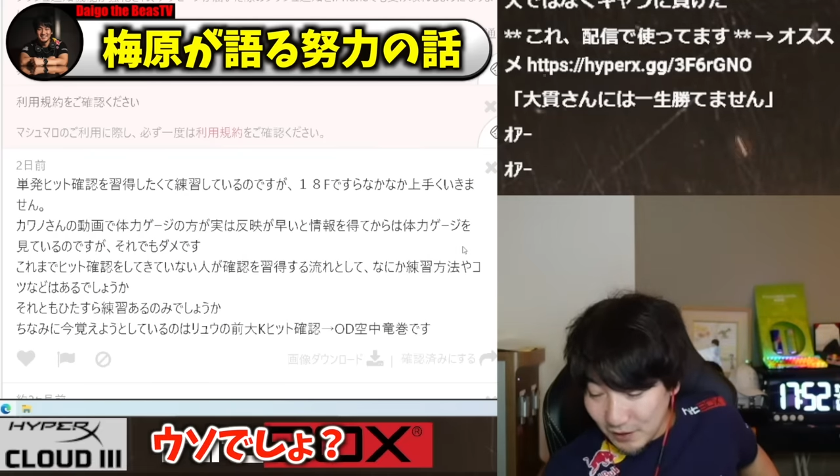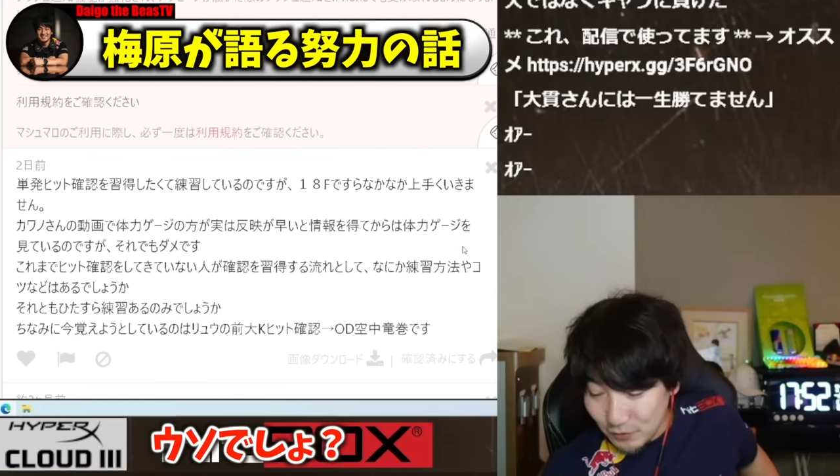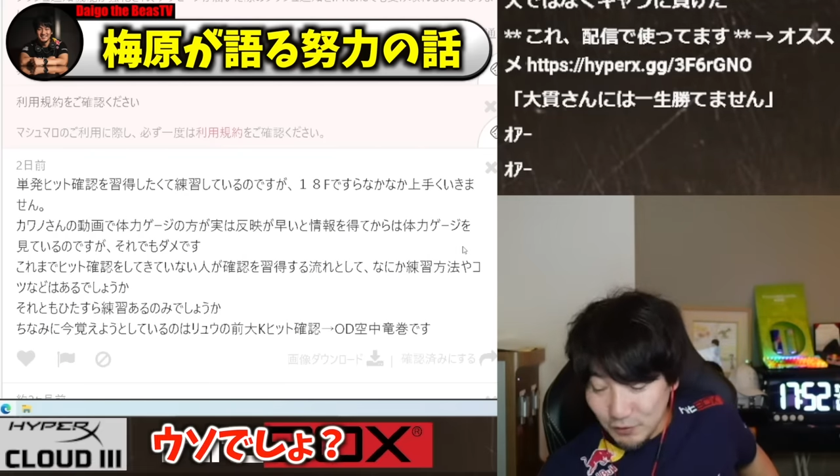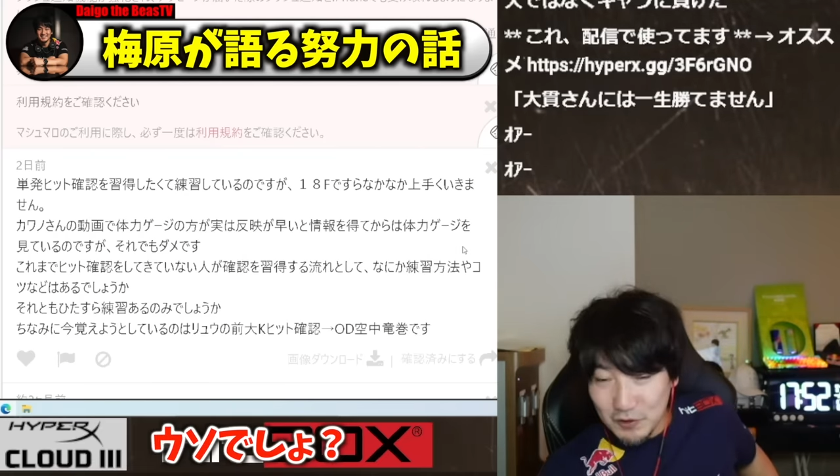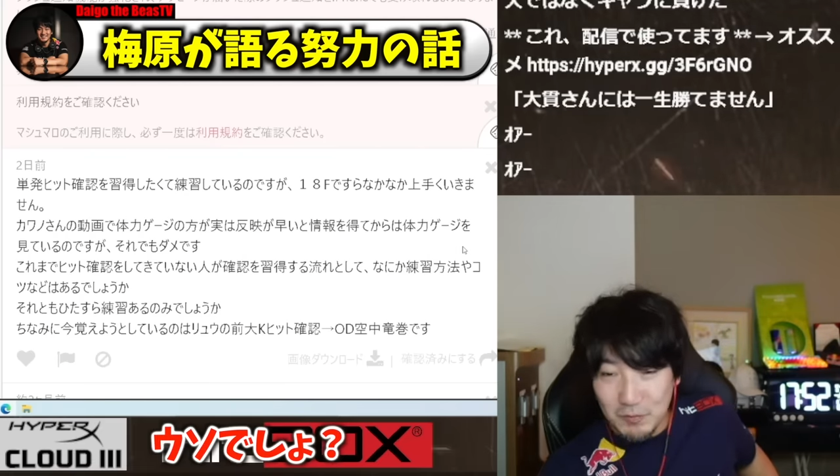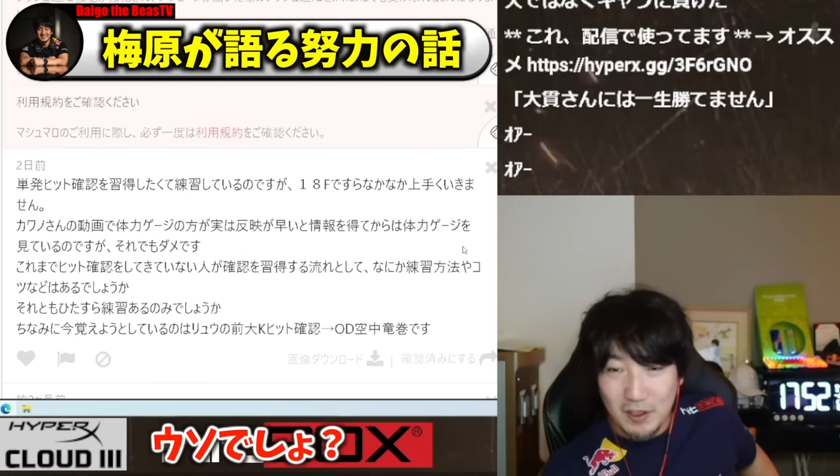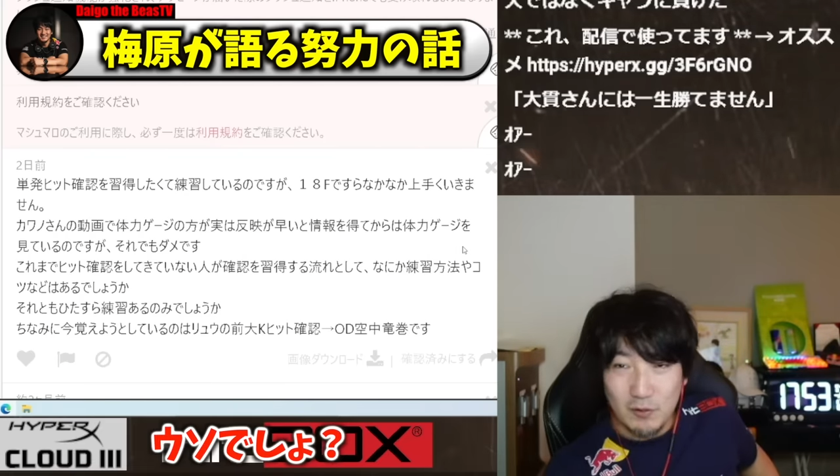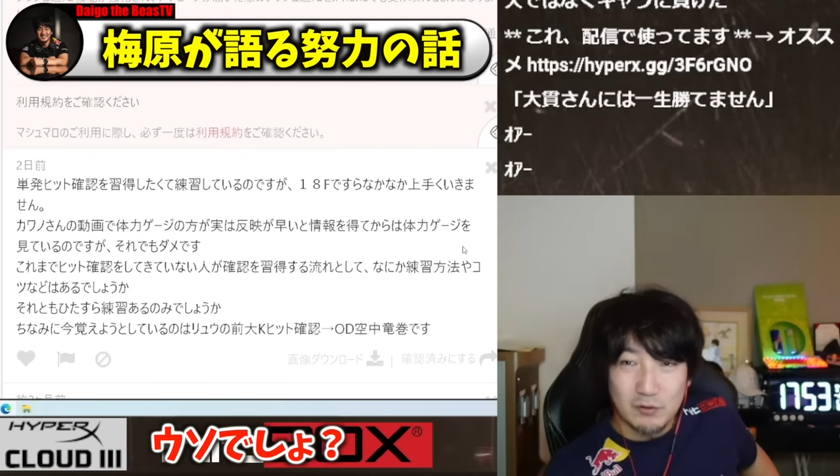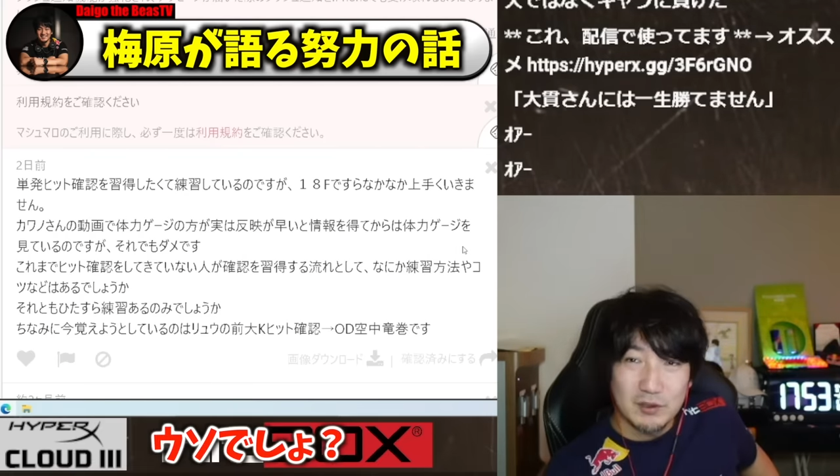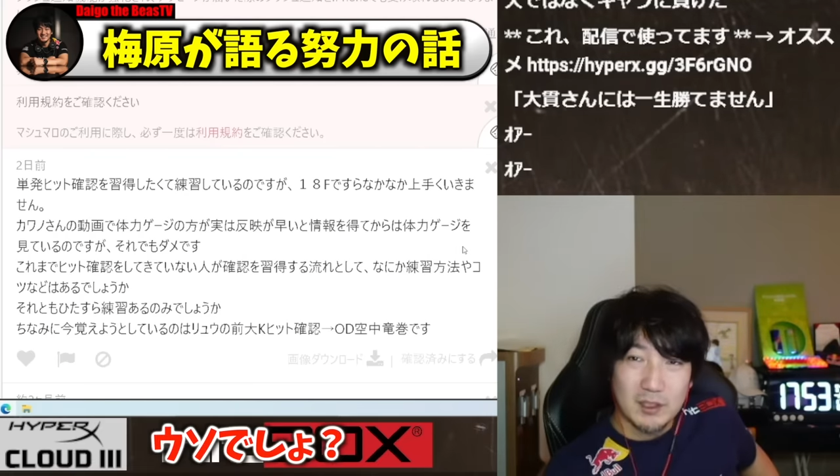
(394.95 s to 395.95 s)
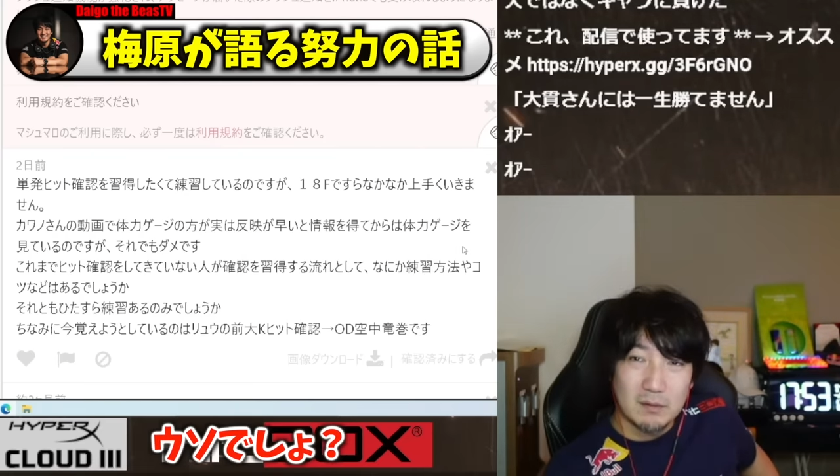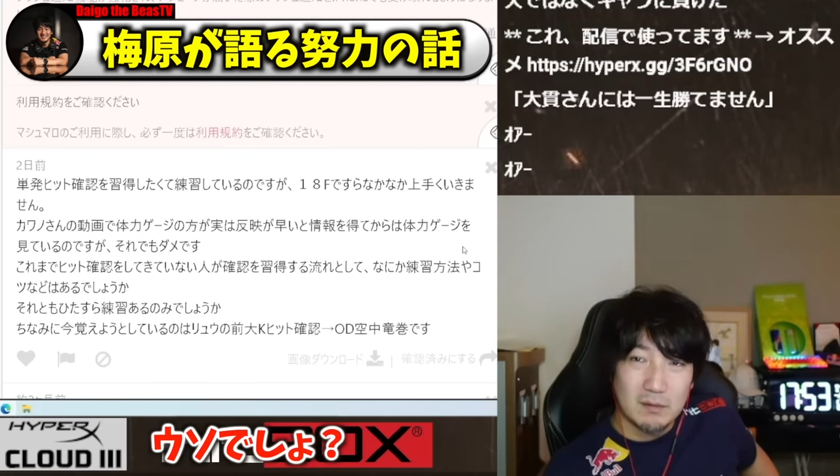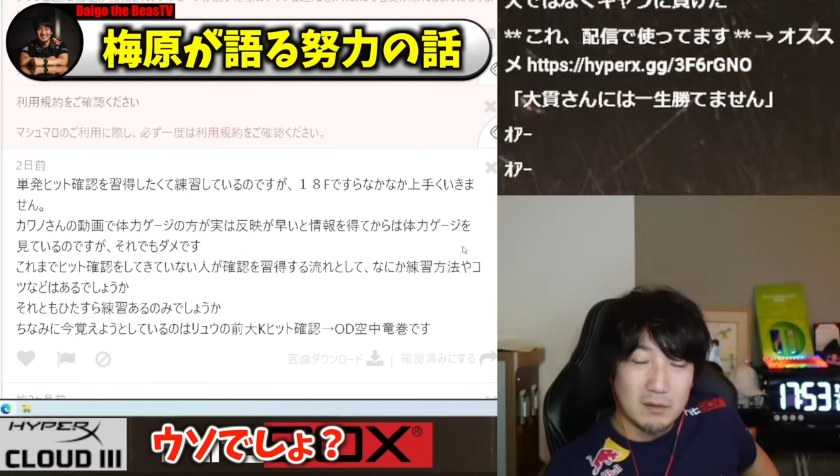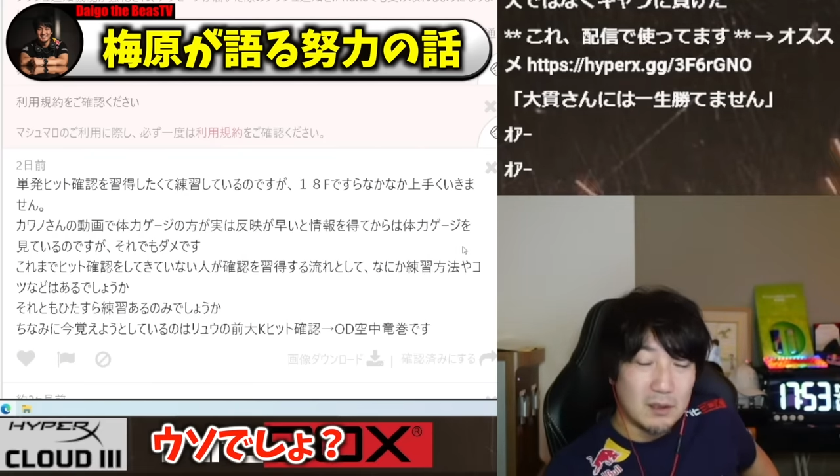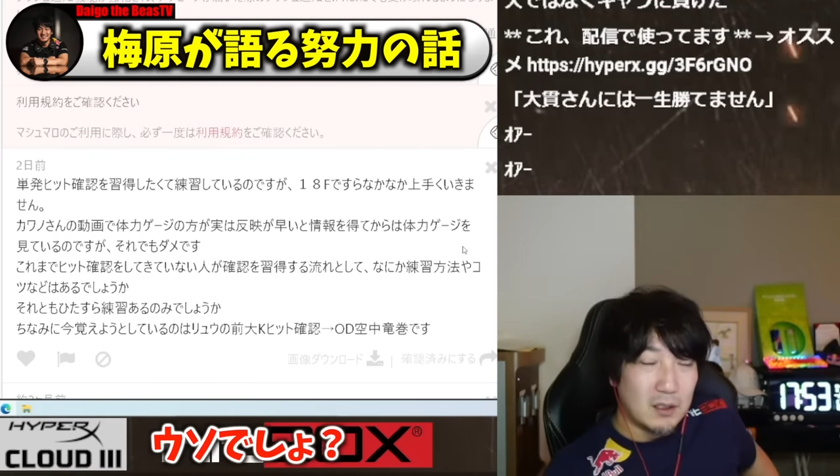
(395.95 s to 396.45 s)
嘘でしょみたいな思うんだけ
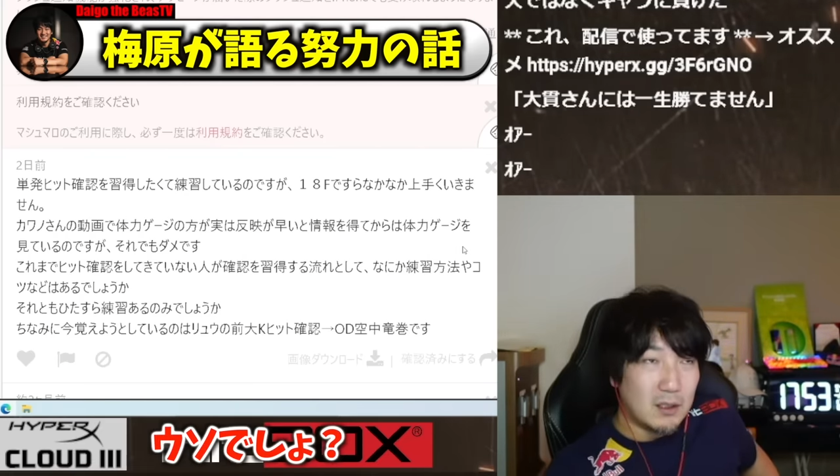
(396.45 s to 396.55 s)
ど